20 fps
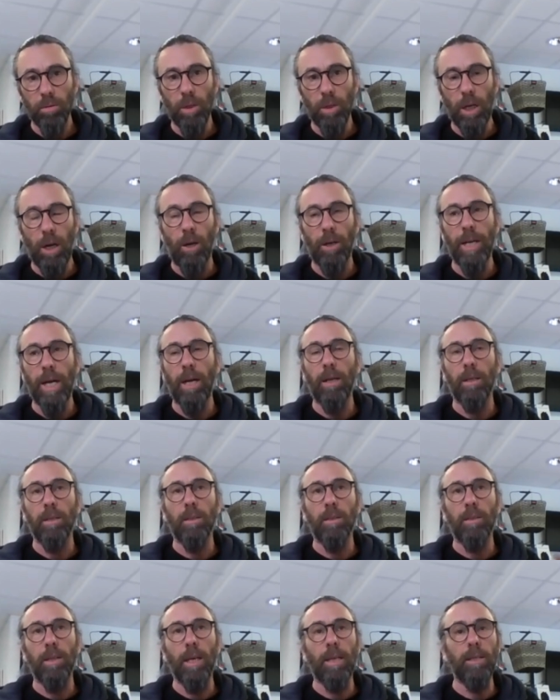Alors, il y a
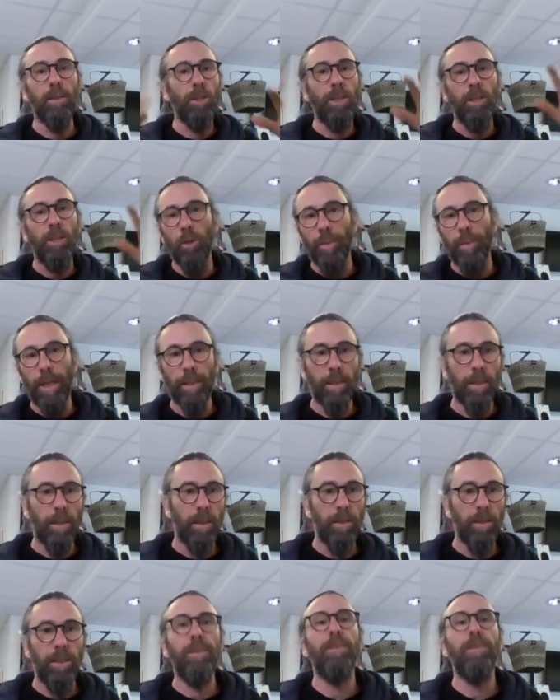500 km
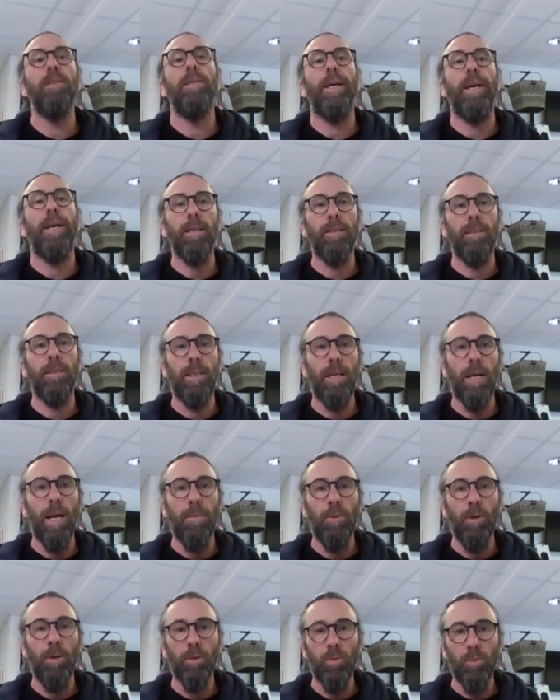d'itinéraires
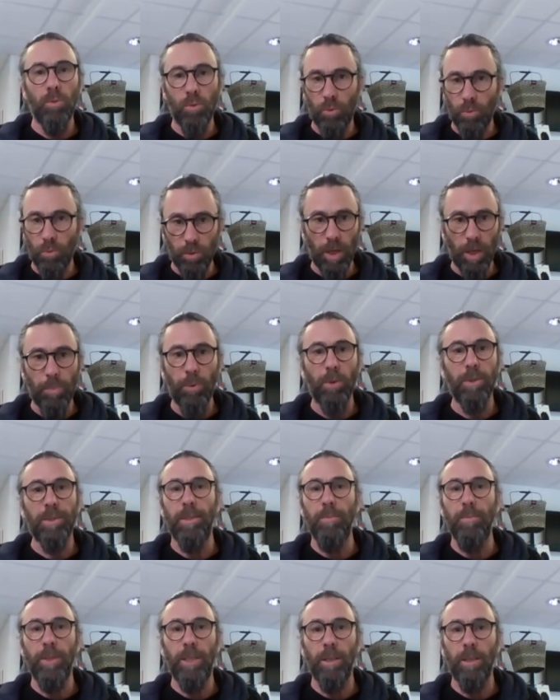cyclables tout à
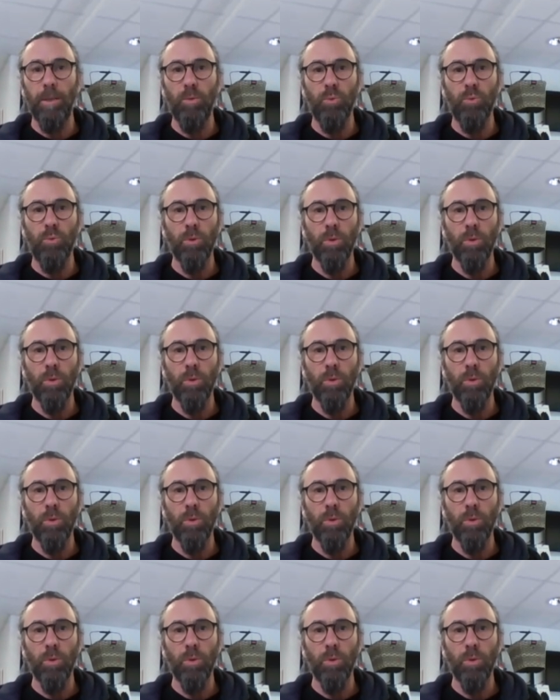proximité de nous.